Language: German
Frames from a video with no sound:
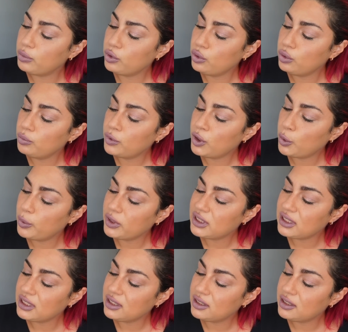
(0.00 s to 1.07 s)
Bloom,
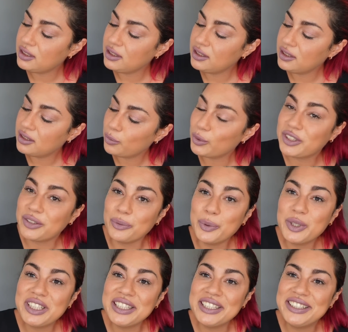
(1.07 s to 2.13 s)
Vitality, Vit
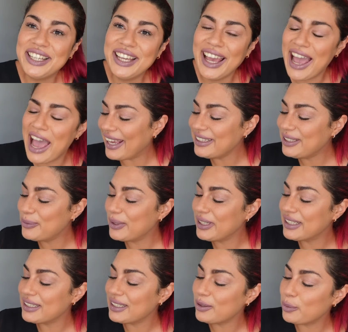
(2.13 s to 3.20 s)
Vitality,
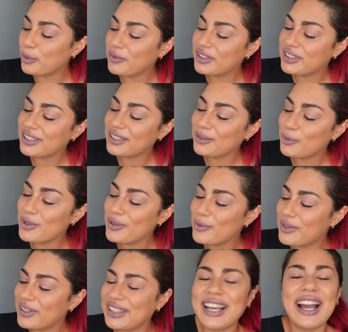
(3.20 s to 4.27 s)
Anti-Wrinkle and Revitalization.
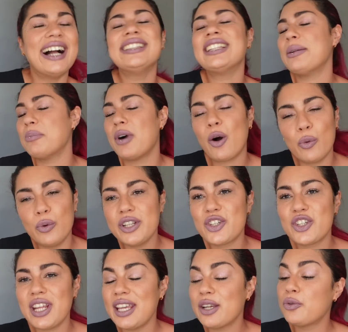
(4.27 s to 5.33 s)
Digga, halt dein Maul,
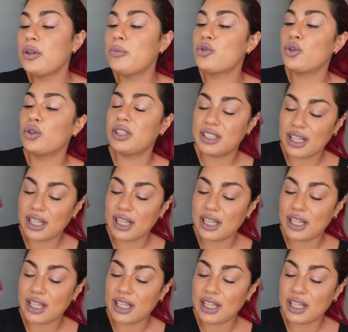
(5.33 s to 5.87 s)
Rich Day Cream, schöne